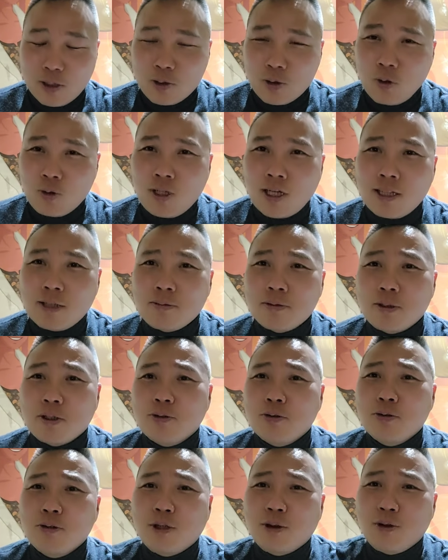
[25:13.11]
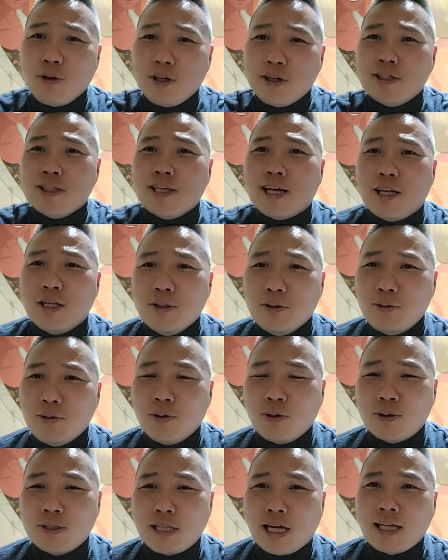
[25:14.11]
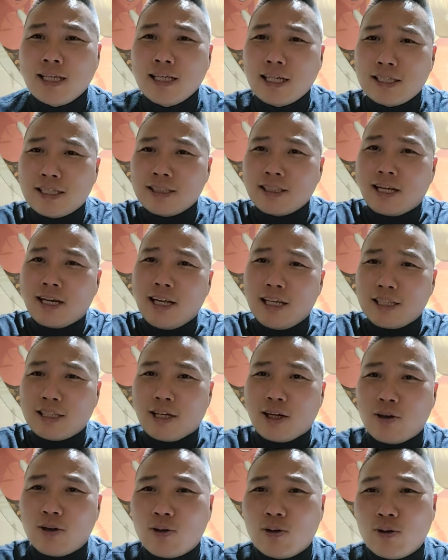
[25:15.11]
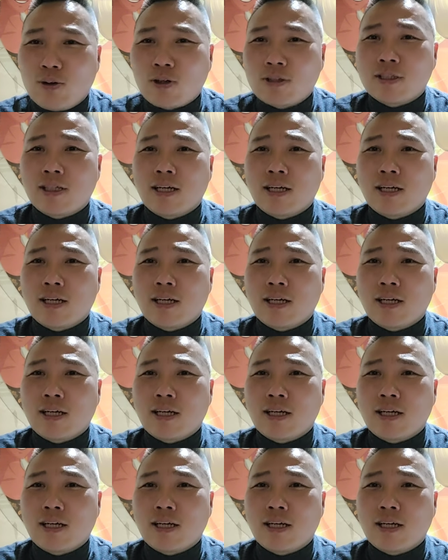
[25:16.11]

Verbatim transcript: 소장님 써준 대로 읽은 게 아니고 자기가 써달라 했잖아요.